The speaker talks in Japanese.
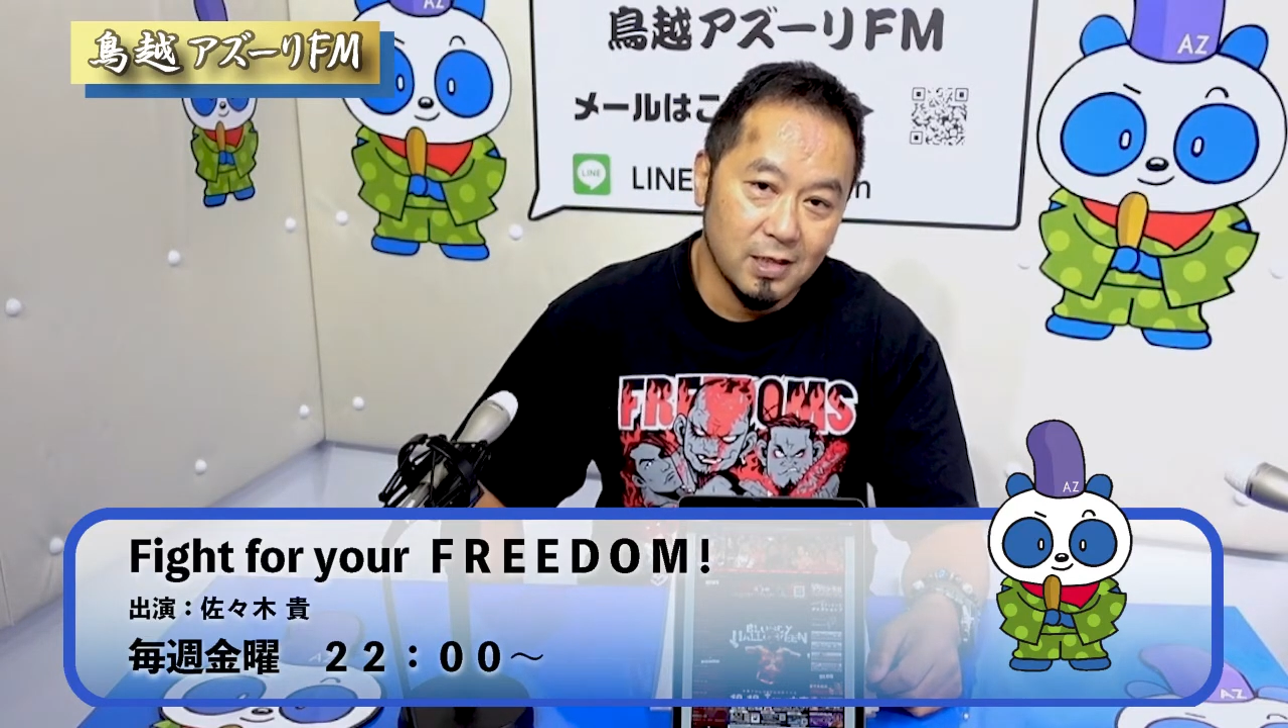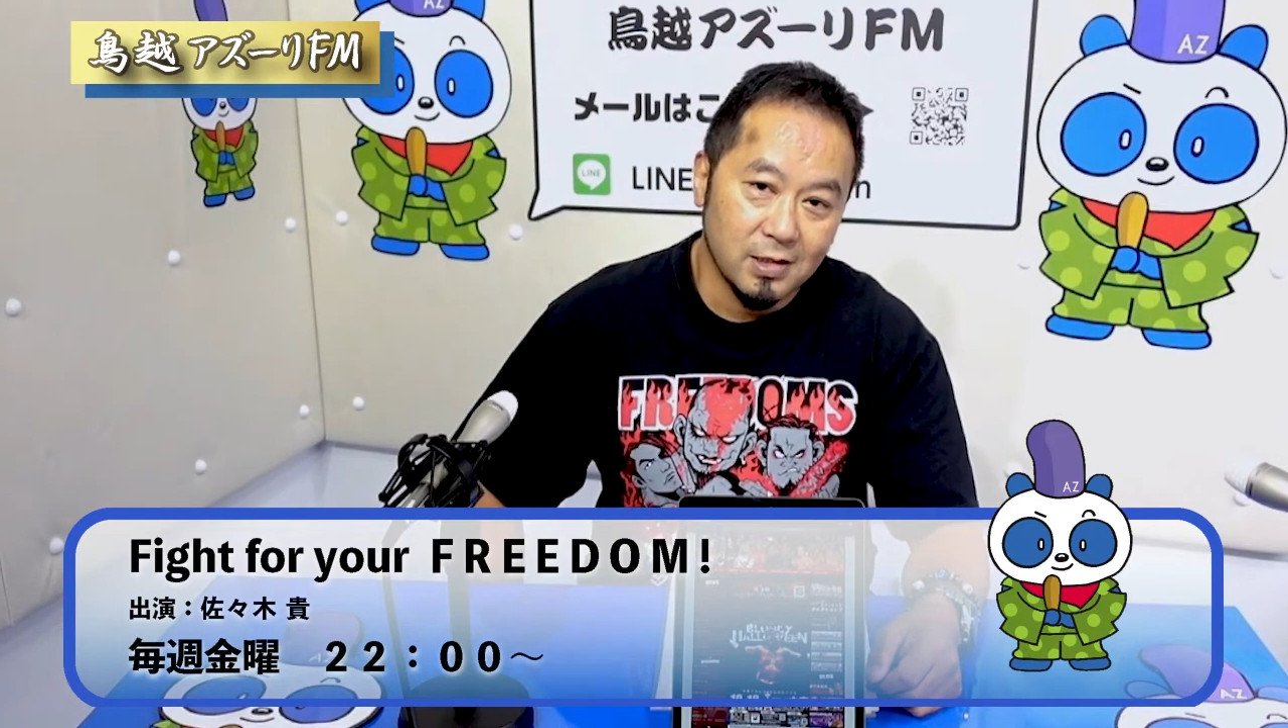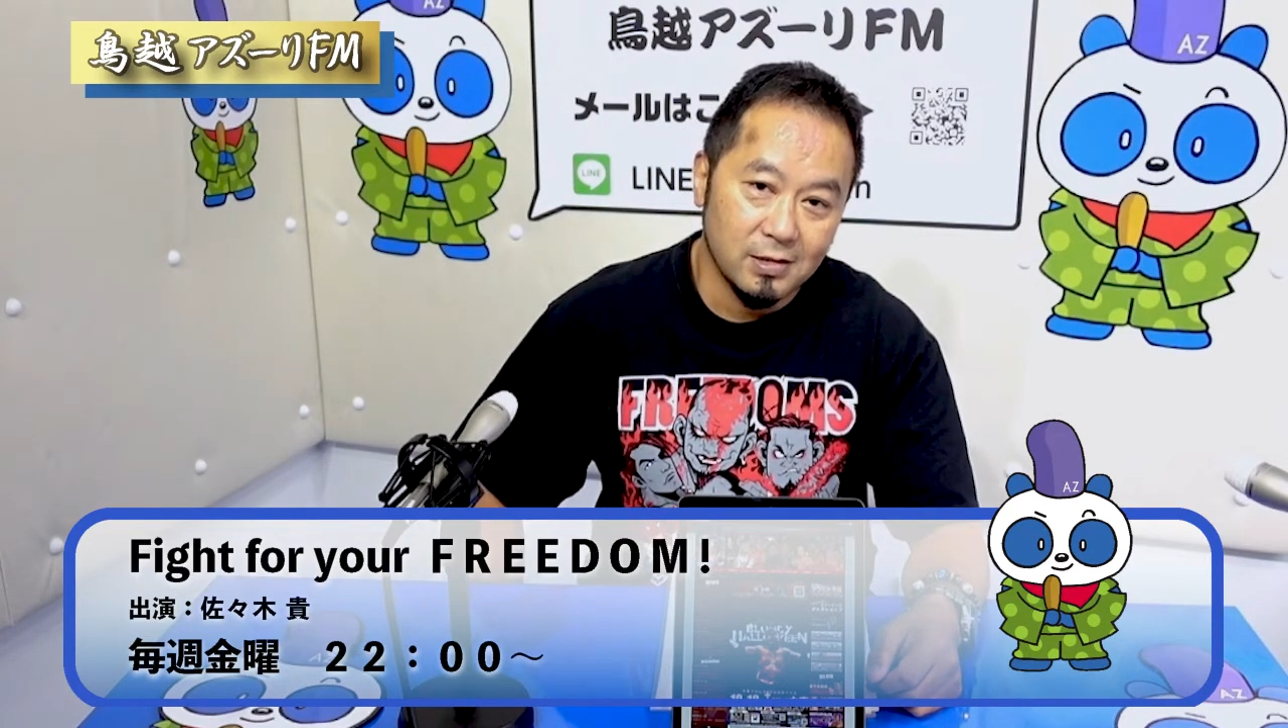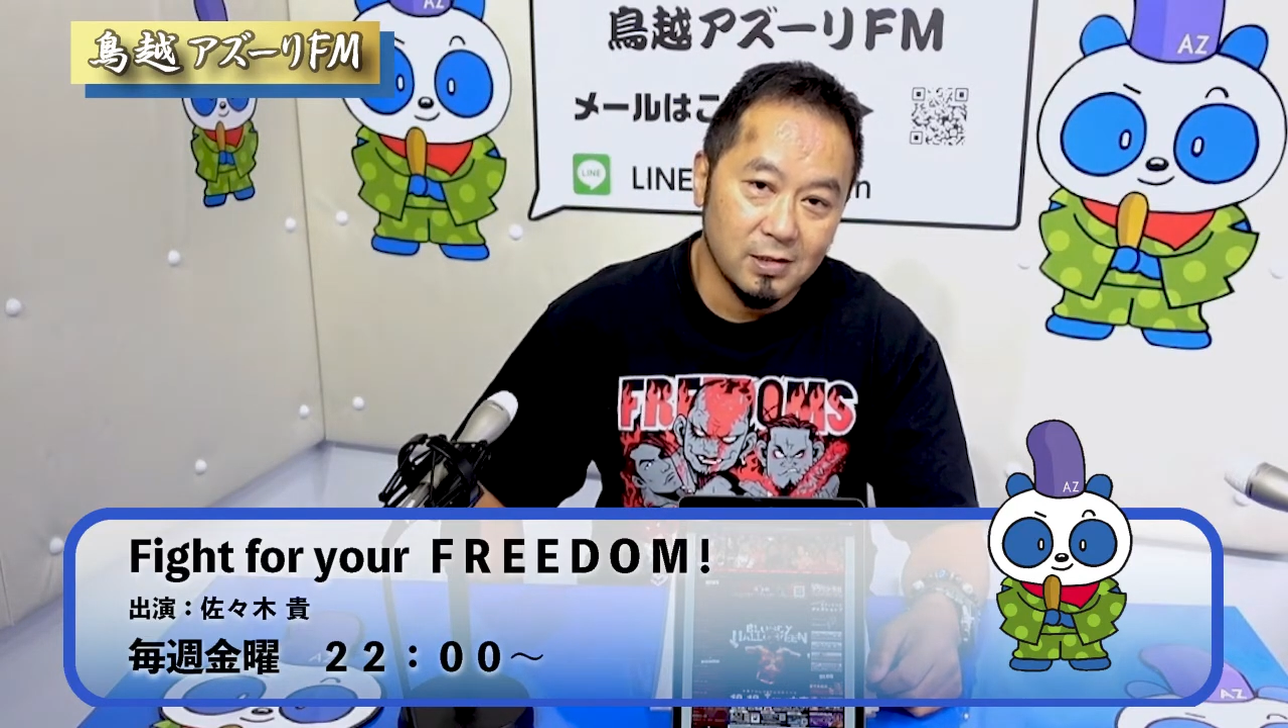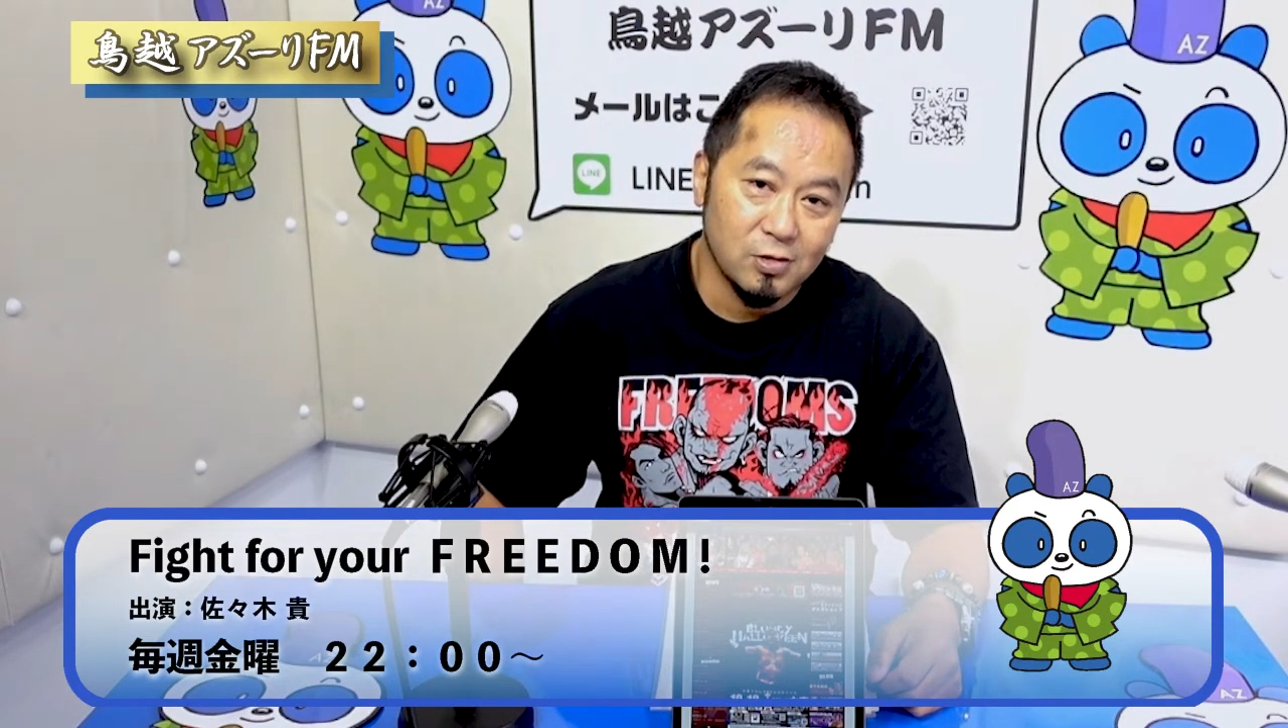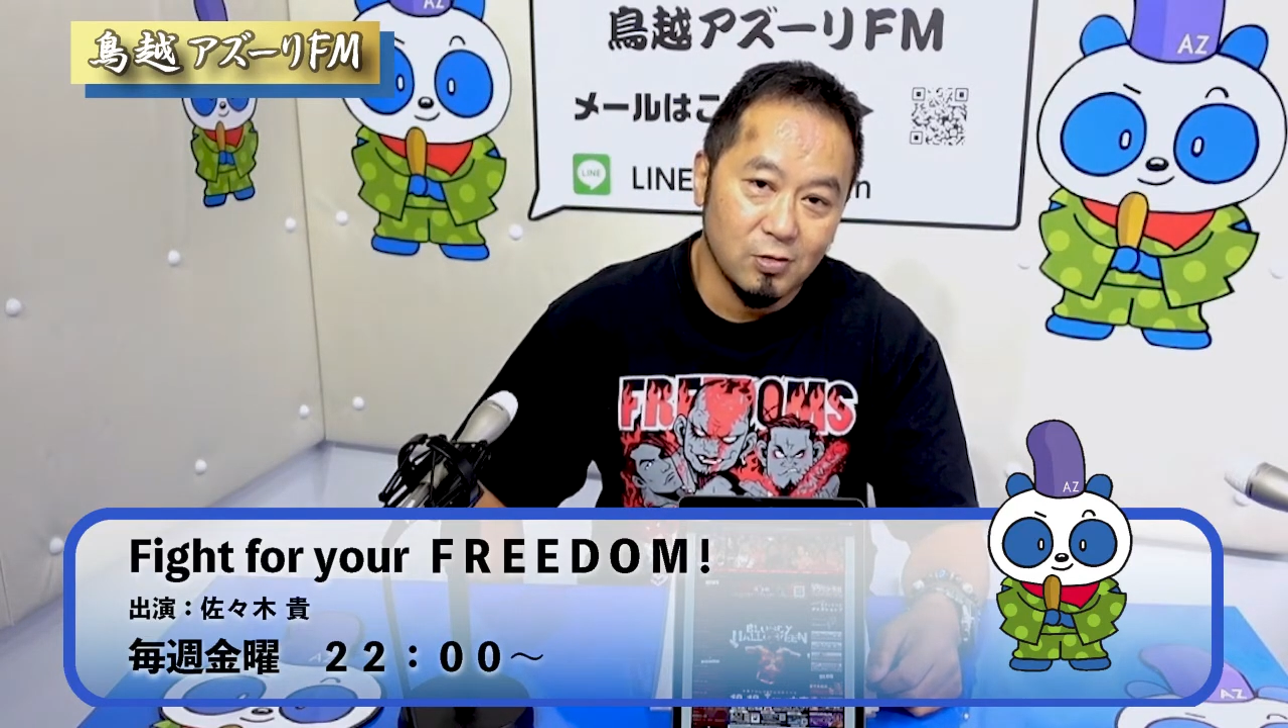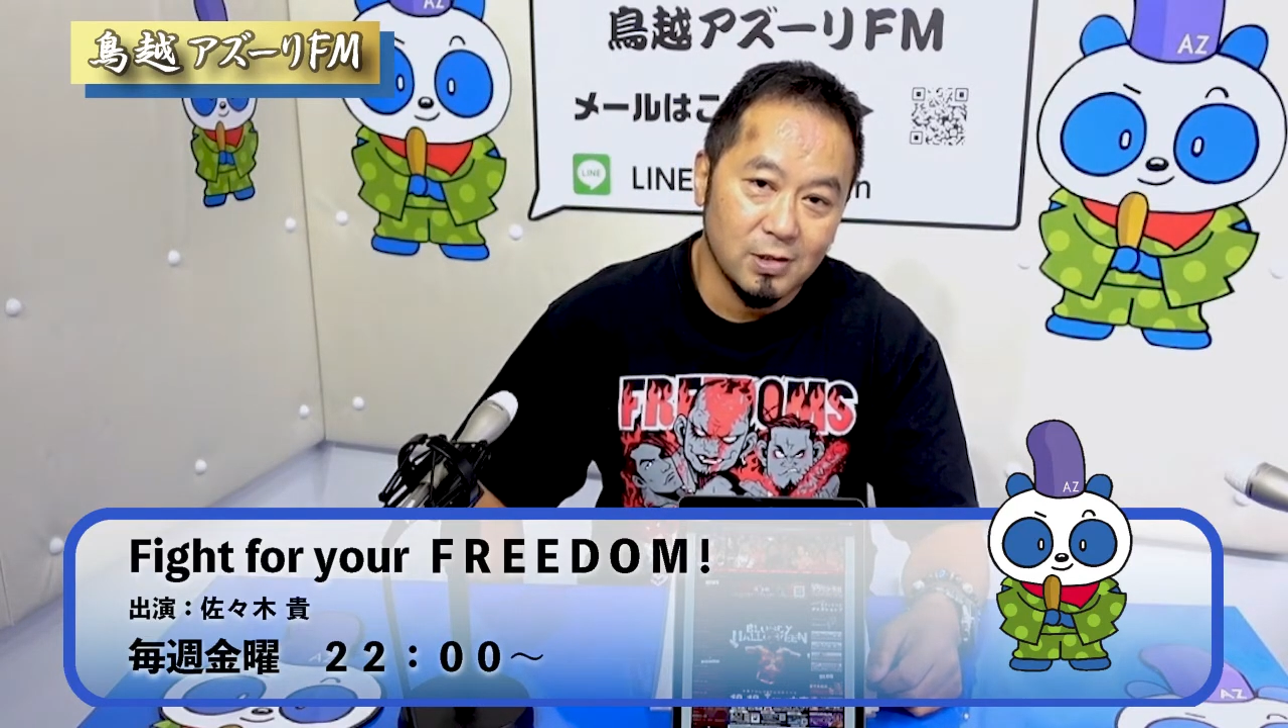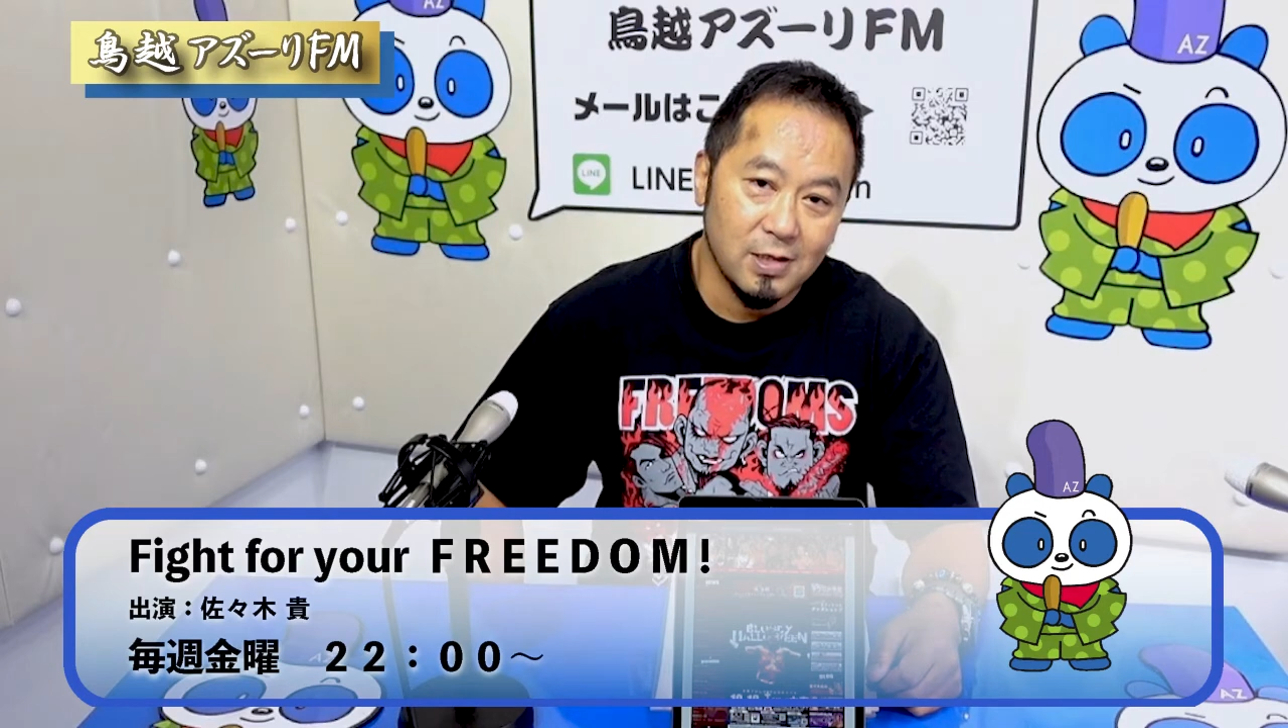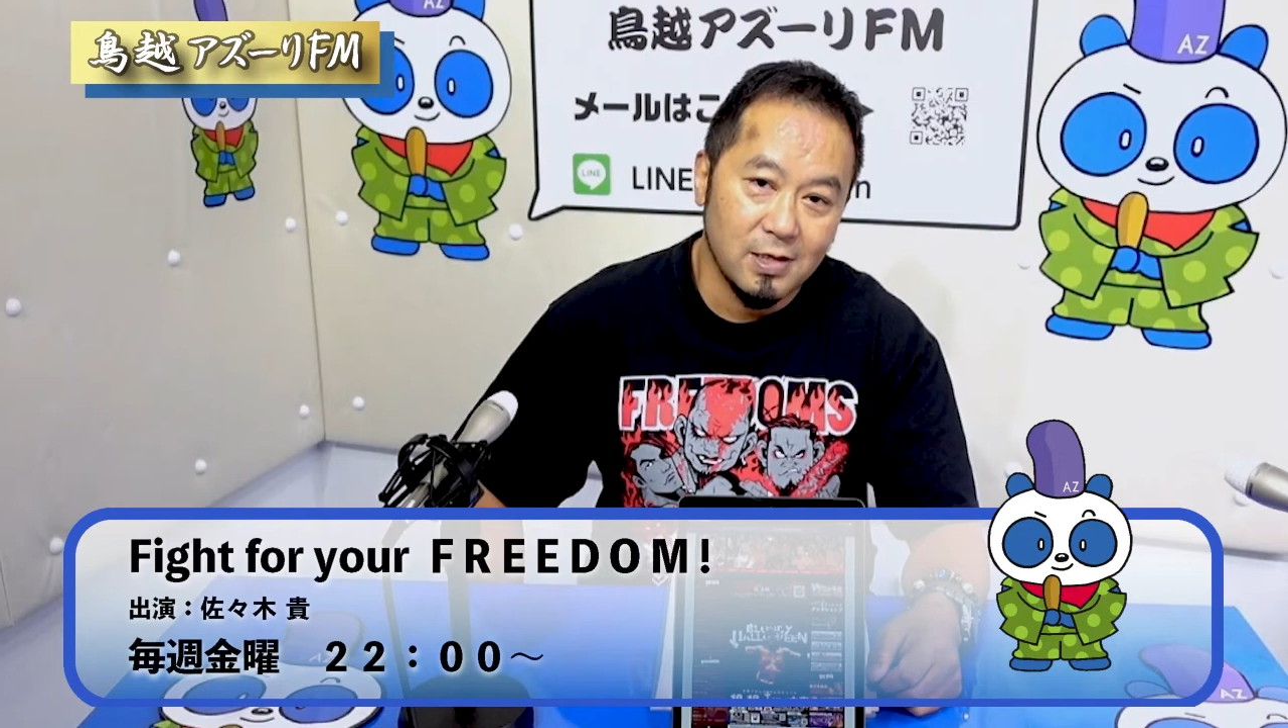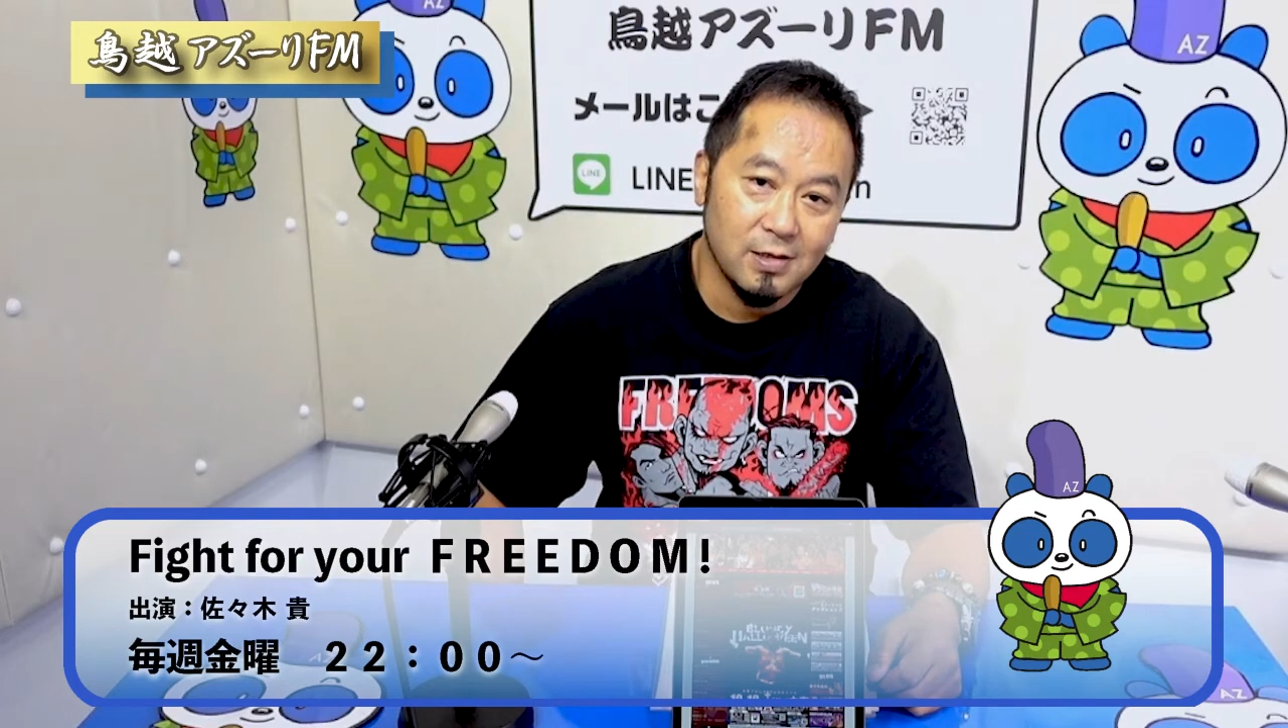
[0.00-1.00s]
当たった人は
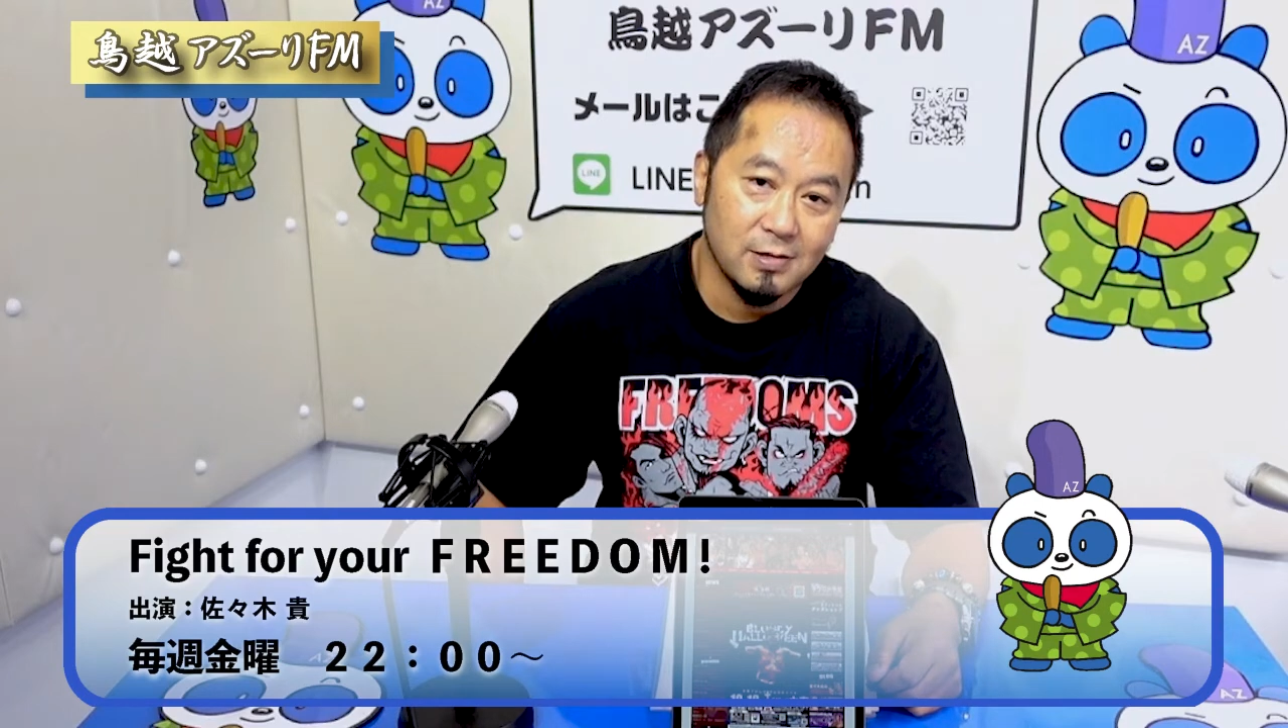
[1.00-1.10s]
ね、